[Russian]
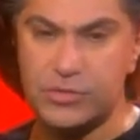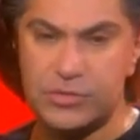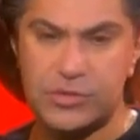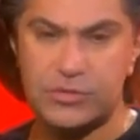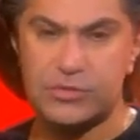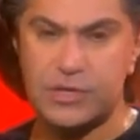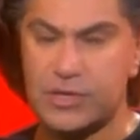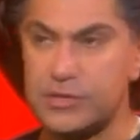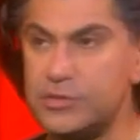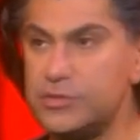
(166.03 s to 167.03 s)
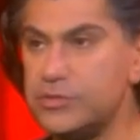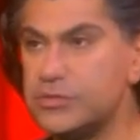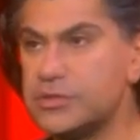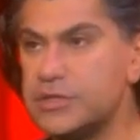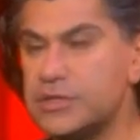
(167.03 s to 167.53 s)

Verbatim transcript: Токио, как Нью-Йорк,